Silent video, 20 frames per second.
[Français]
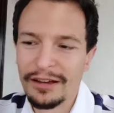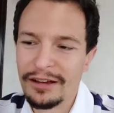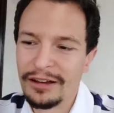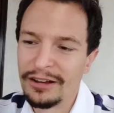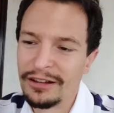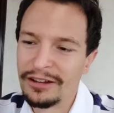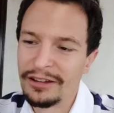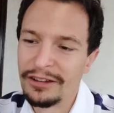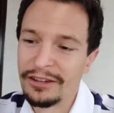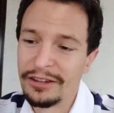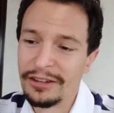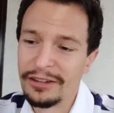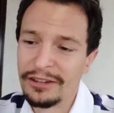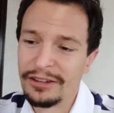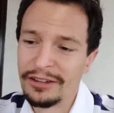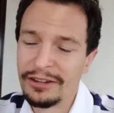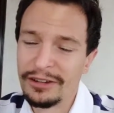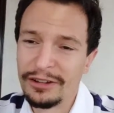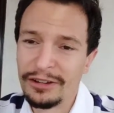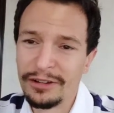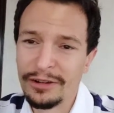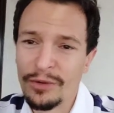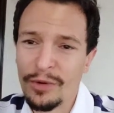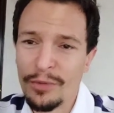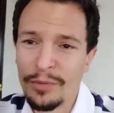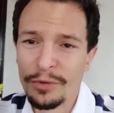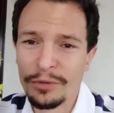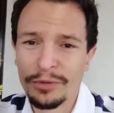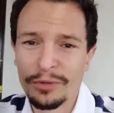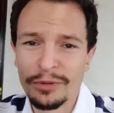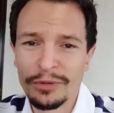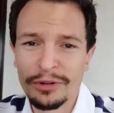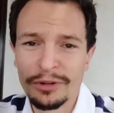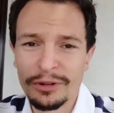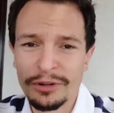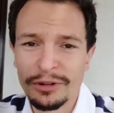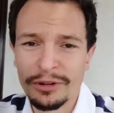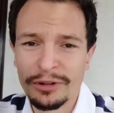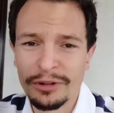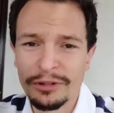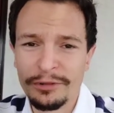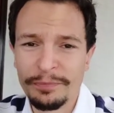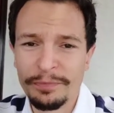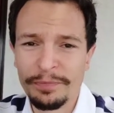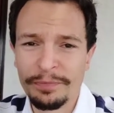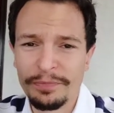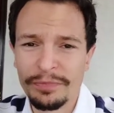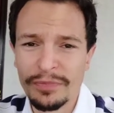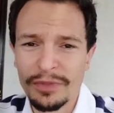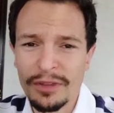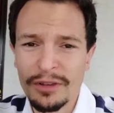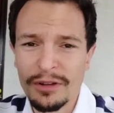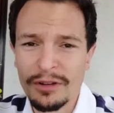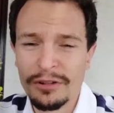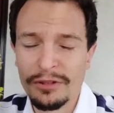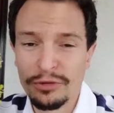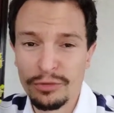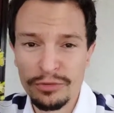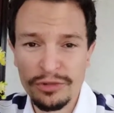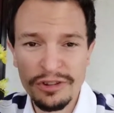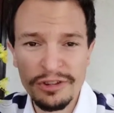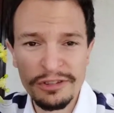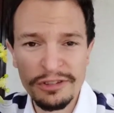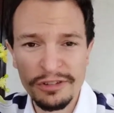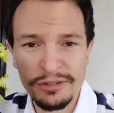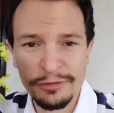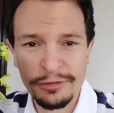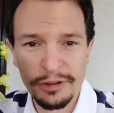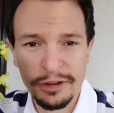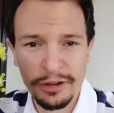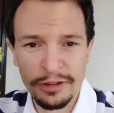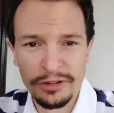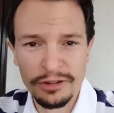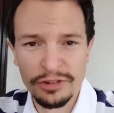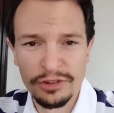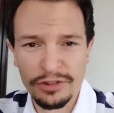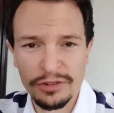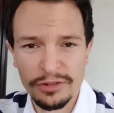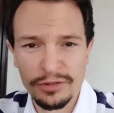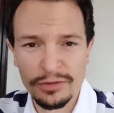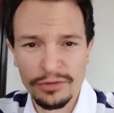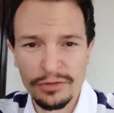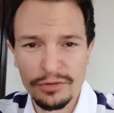Euh, et on peut donc euh, les utiliser fraîches.